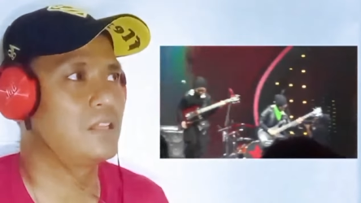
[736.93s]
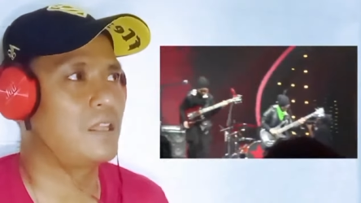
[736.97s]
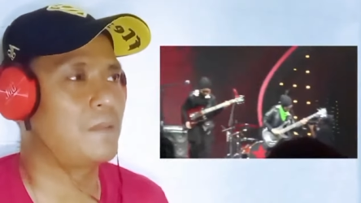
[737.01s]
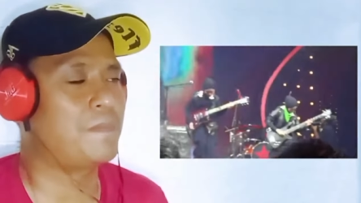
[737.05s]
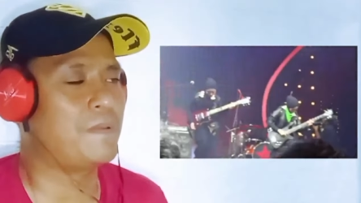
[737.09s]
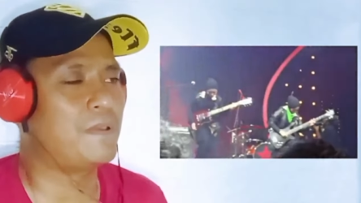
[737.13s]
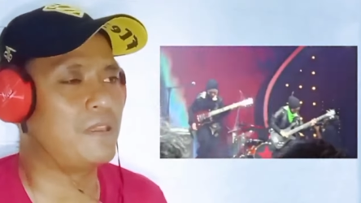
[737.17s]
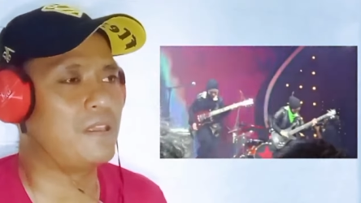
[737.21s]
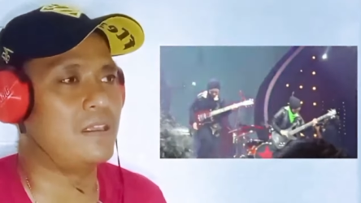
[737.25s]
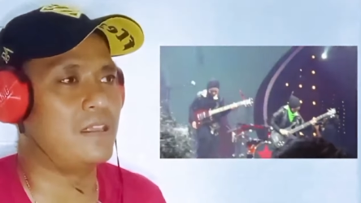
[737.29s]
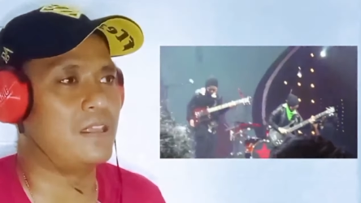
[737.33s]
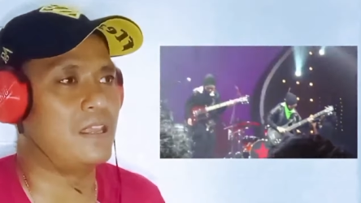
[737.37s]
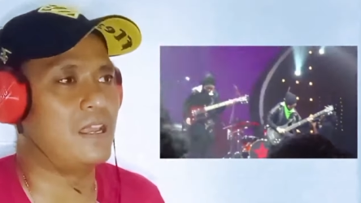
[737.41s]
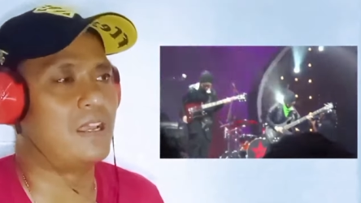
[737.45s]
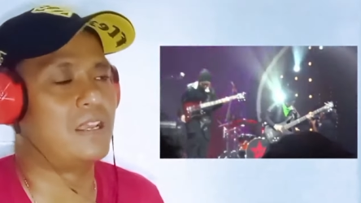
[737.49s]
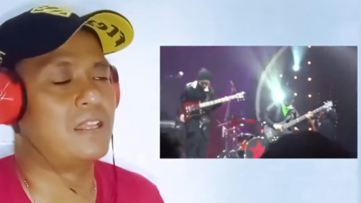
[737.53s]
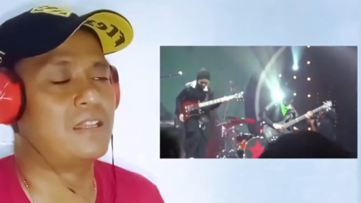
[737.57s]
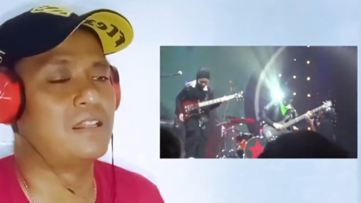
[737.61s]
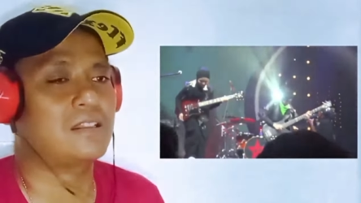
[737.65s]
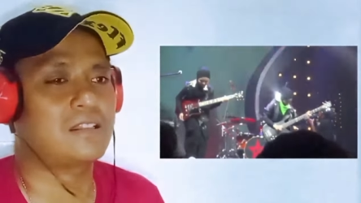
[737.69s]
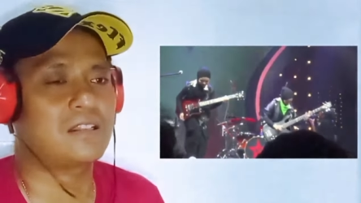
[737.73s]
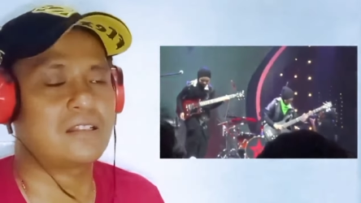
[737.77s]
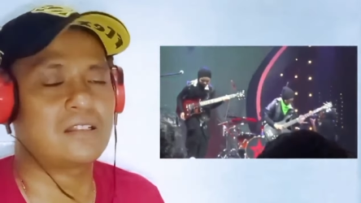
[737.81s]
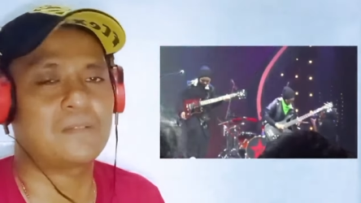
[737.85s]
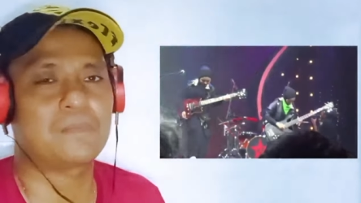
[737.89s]
tapi ya
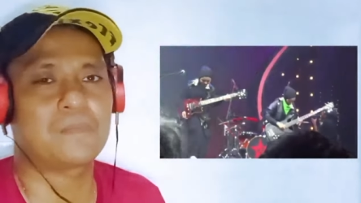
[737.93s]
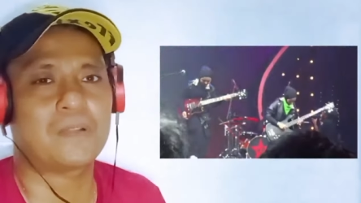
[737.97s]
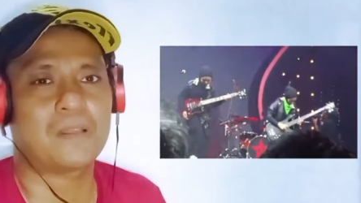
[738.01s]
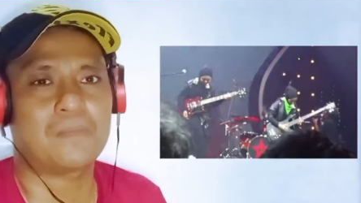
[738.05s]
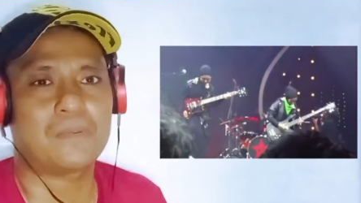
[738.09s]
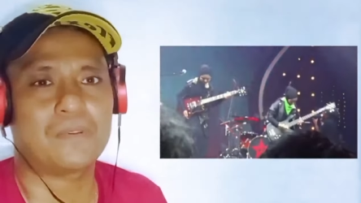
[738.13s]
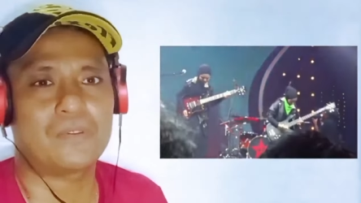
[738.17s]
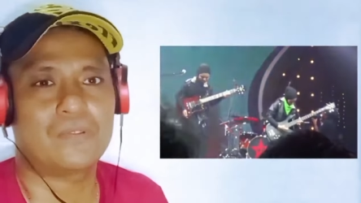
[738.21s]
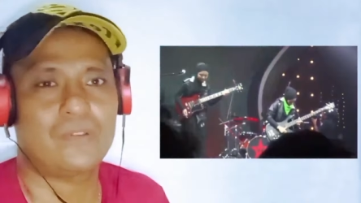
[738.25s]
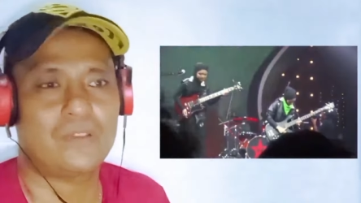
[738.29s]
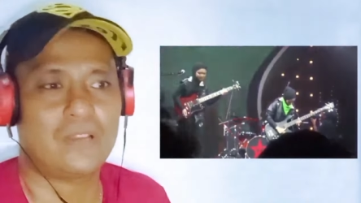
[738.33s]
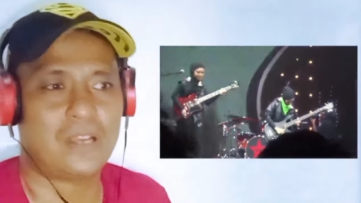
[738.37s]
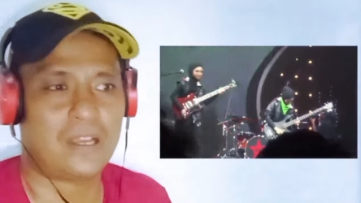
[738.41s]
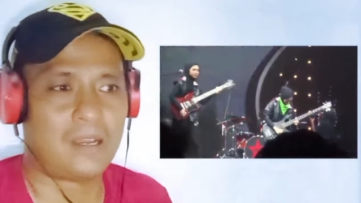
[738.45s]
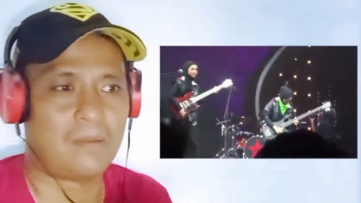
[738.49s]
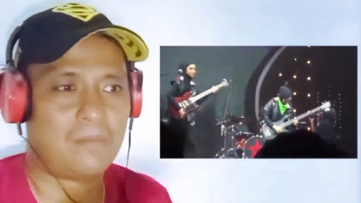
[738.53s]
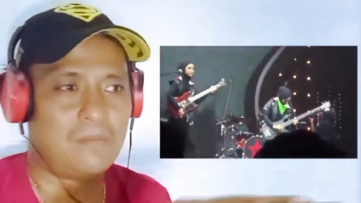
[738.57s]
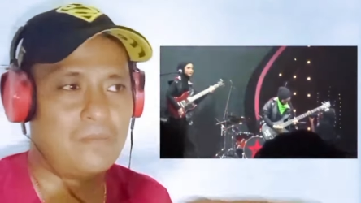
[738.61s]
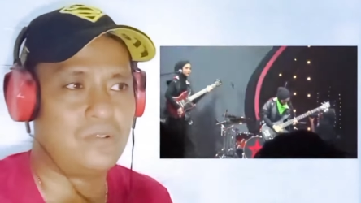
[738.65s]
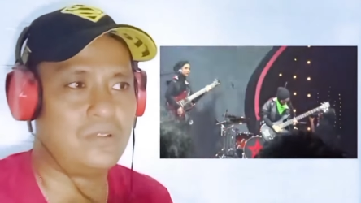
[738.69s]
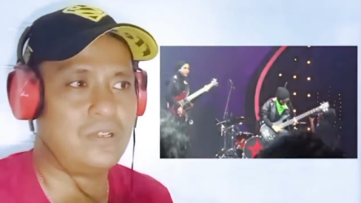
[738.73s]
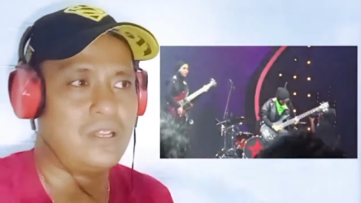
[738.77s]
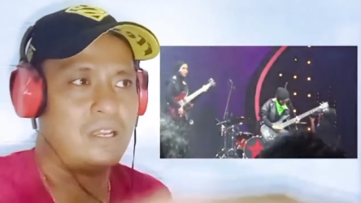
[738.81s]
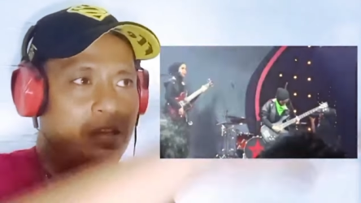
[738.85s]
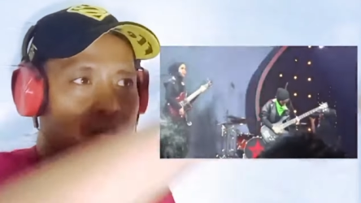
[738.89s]
kita tetap nama
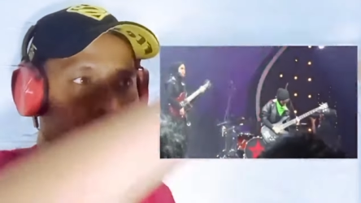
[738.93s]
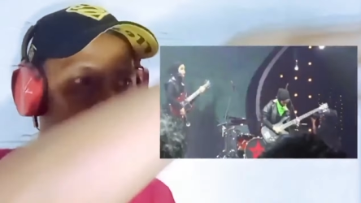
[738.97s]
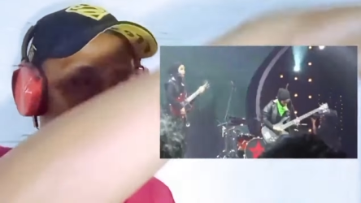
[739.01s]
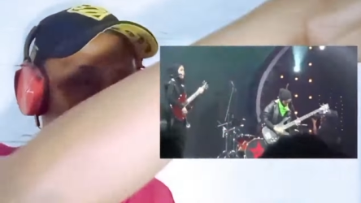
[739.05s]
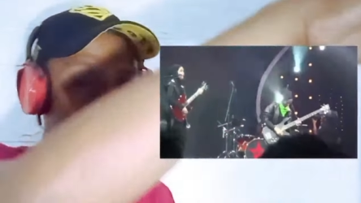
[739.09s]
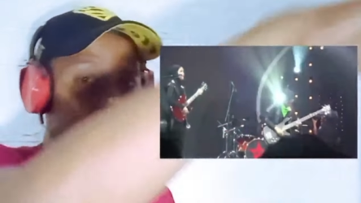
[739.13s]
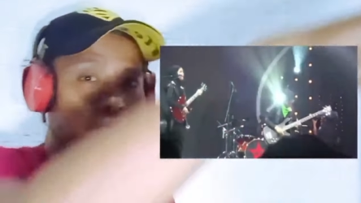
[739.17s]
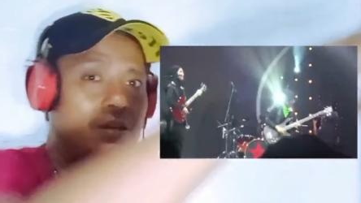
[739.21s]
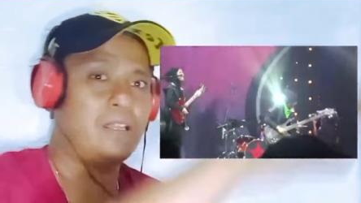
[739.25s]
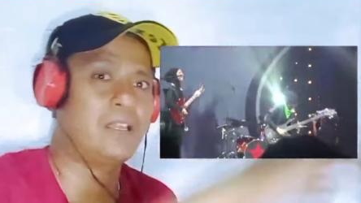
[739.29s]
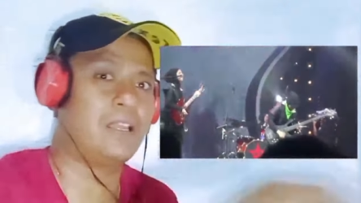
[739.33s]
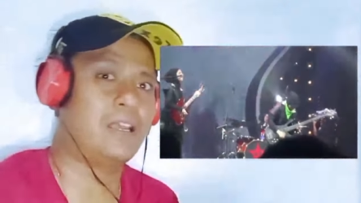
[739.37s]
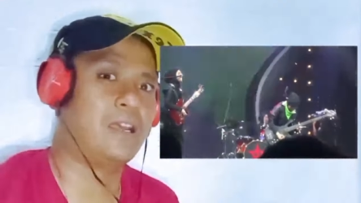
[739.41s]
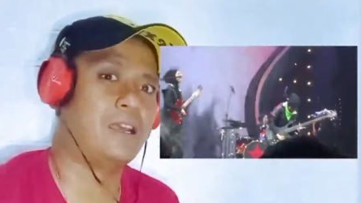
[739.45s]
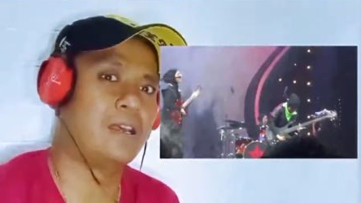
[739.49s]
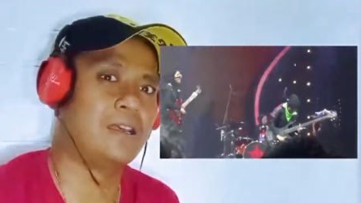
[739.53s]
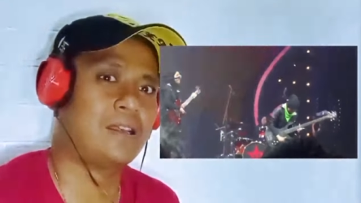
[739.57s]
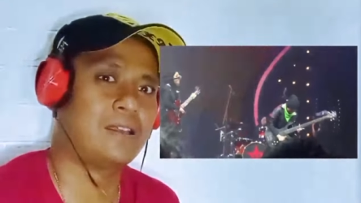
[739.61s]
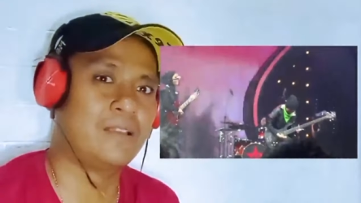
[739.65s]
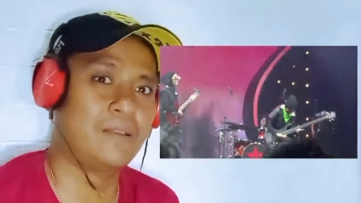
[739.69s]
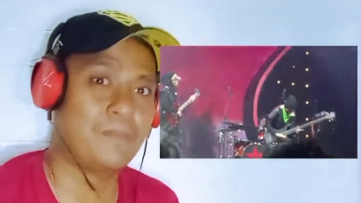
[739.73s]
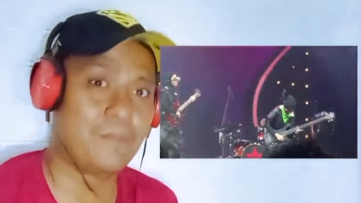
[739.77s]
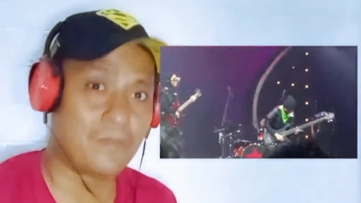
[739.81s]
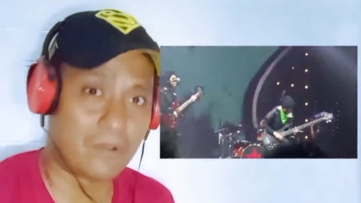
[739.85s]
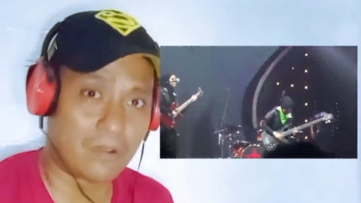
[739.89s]
juga muda ketua ya,
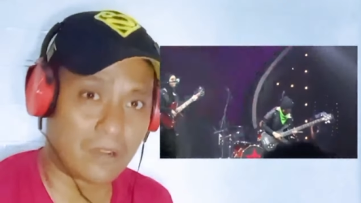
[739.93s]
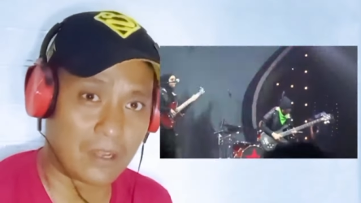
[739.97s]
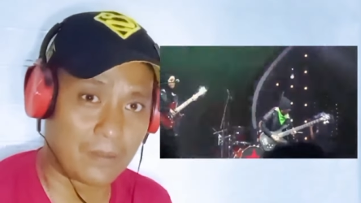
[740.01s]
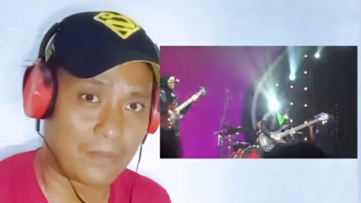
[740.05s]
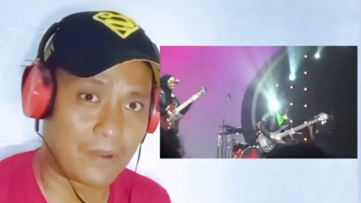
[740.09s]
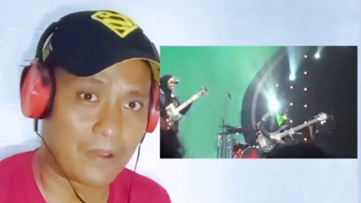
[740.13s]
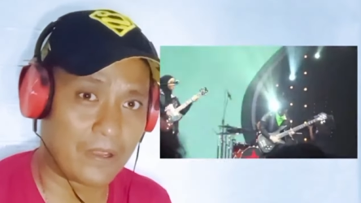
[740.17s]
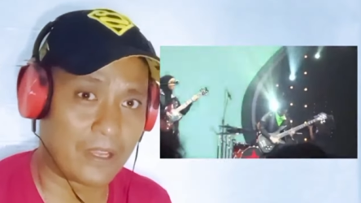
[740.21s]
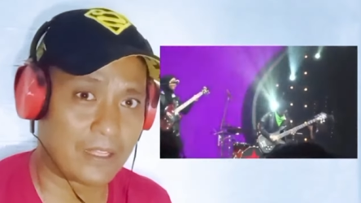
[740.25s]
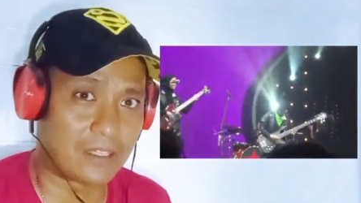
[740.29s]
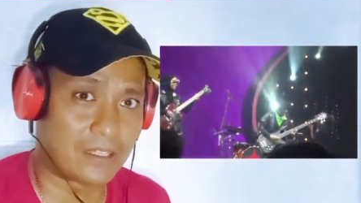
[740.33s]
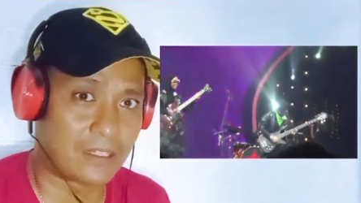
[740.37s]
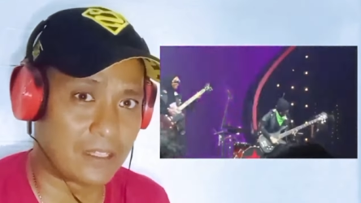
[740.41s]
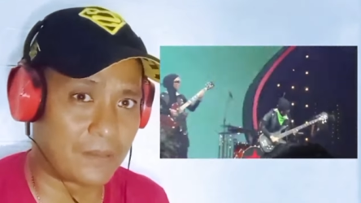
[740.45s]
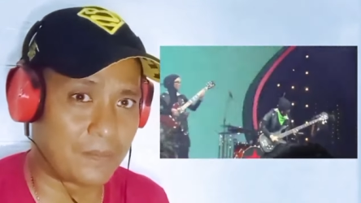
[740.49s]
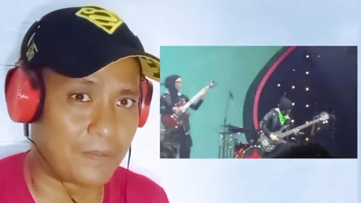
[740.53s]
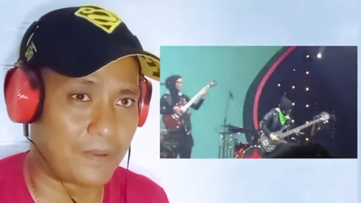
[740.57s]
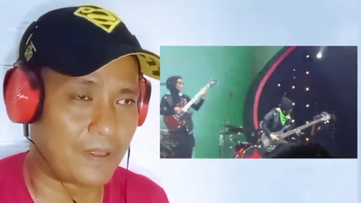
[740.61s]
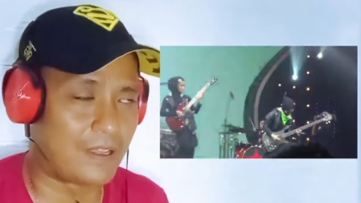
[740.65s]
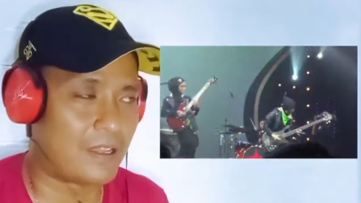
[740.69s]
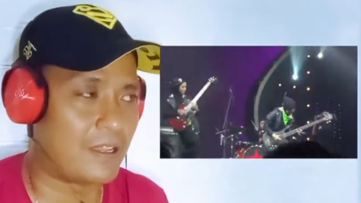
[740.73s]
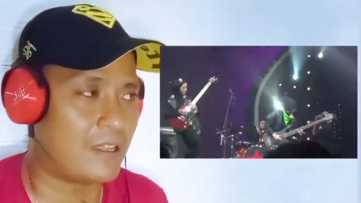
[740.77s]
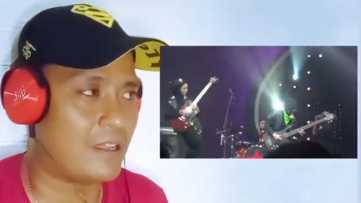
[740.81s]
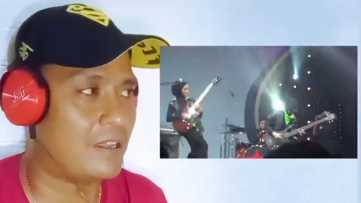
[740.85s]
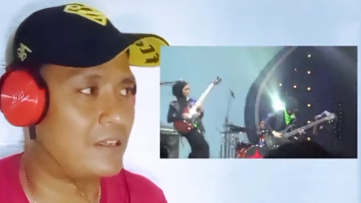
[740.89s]
ya mau nggak mau ya tetap
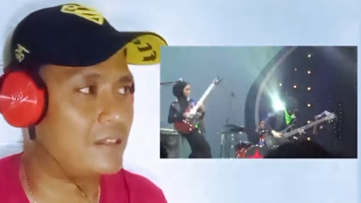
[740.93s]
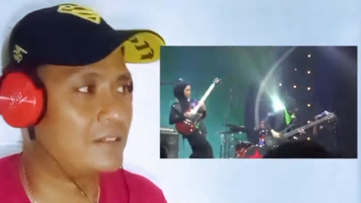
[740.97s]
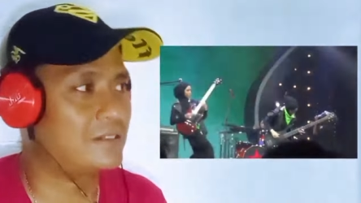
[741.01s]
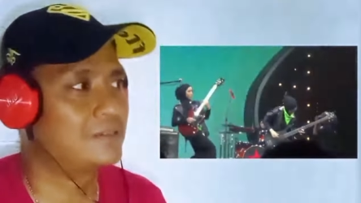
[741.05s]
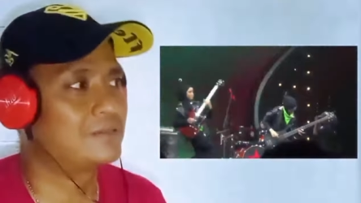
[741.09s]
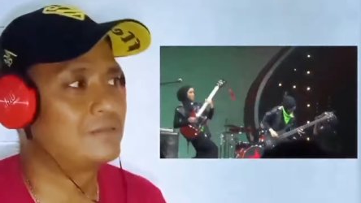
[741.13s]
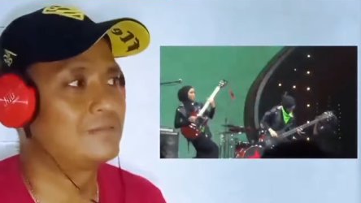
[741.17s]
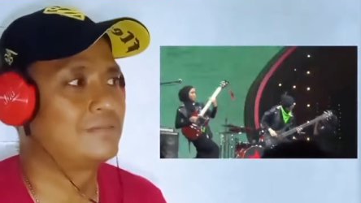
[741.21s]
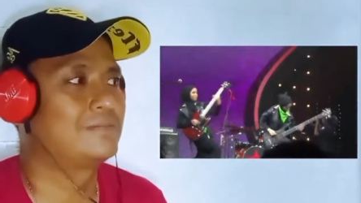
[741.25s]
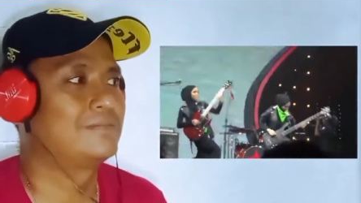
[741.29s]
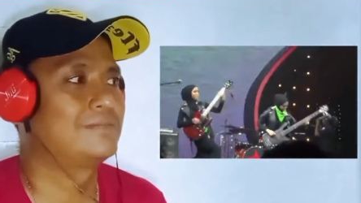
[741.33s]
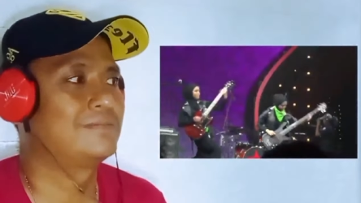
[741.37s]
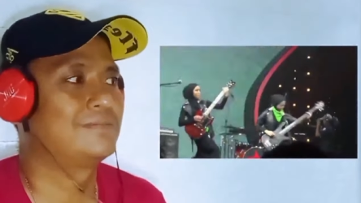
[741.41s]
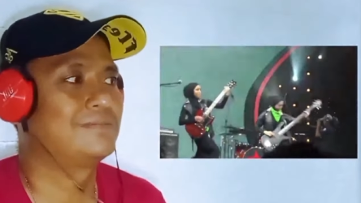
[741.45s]
ya